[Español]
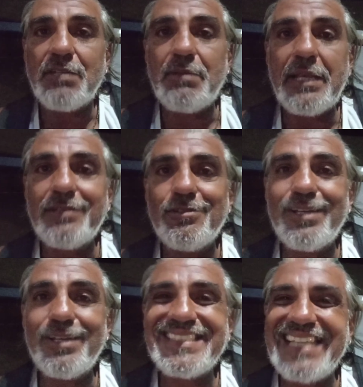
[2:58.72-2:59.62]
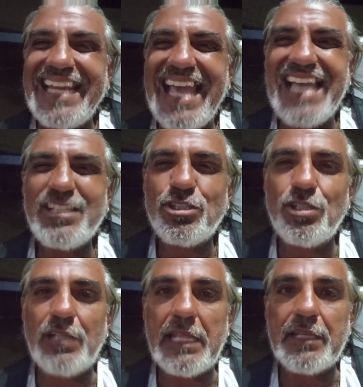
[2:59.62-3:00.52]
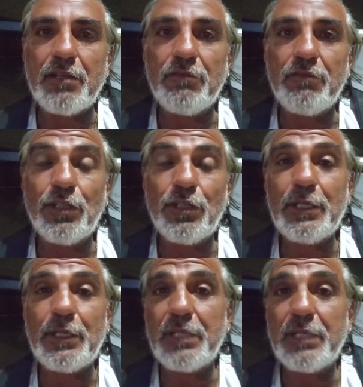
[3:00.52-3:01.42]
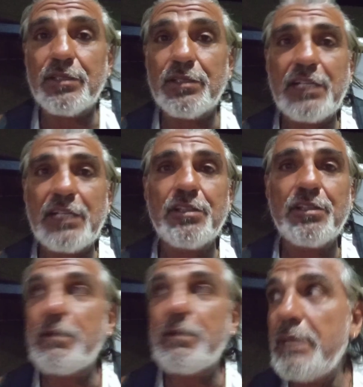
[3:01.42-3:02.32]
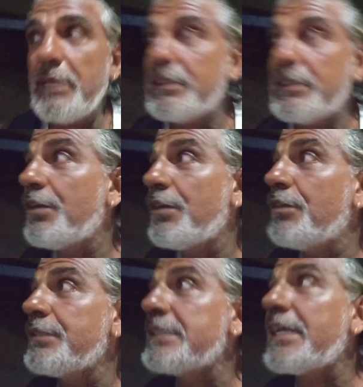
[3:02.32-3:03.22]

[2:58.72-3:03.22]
si bien no es la zona de confort, pero bueno, tengo donde vivir, tengo donde